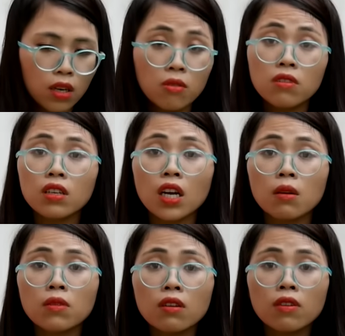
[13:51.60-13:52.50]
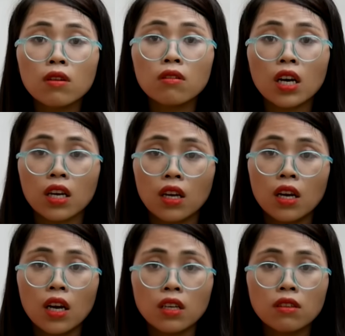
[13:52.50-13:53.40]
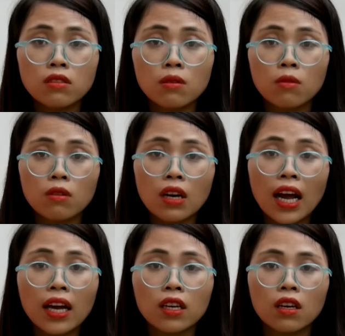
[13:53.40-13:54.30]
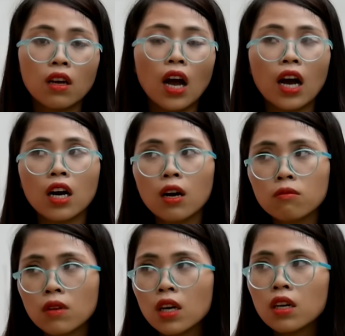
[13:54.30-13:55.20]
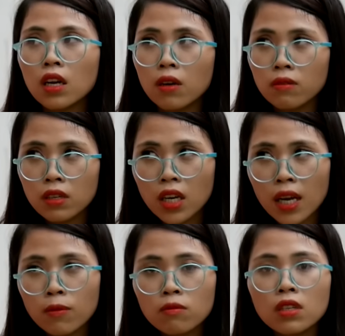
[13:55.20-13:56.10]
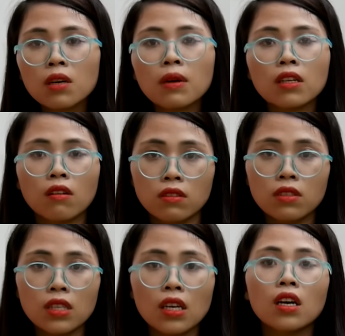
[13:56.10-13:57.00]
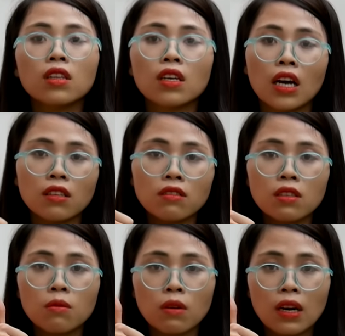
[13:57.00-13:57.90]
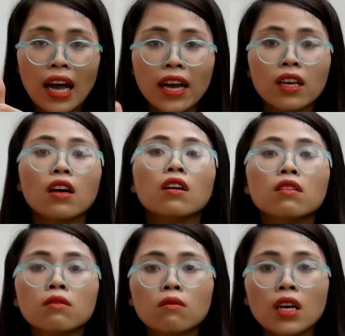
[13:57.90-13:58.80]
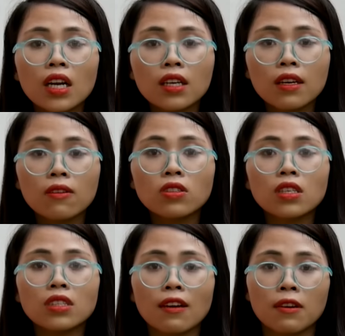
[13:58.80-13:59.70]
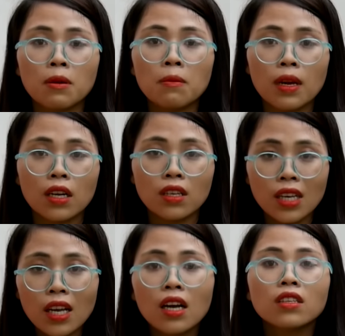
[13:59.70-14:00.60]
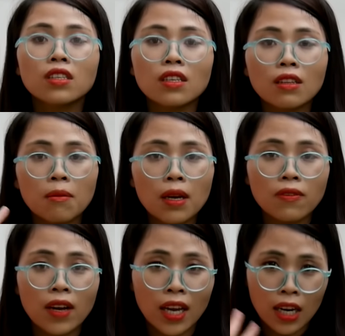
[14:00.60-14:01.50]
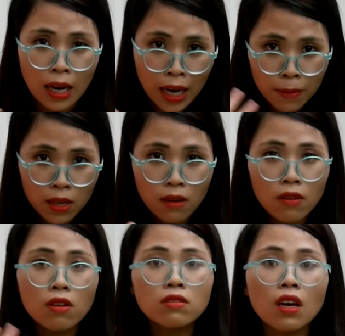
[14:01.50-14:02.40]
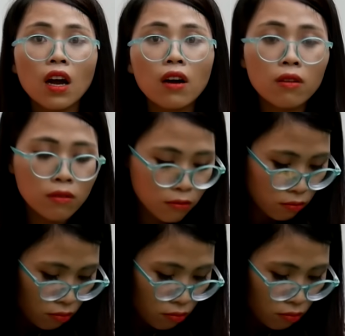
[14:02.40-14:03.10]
Nếu như các em thích video này Hãy cho chị một like À không, nếu như các em cũng thương bạn thỏ như chị Thì hãy cho chị một like Đừng quên đăng ký và chia sẻ với bạn bè nữa nhé Xin chào tạm biệt và hẹn gặp lại ở những video sau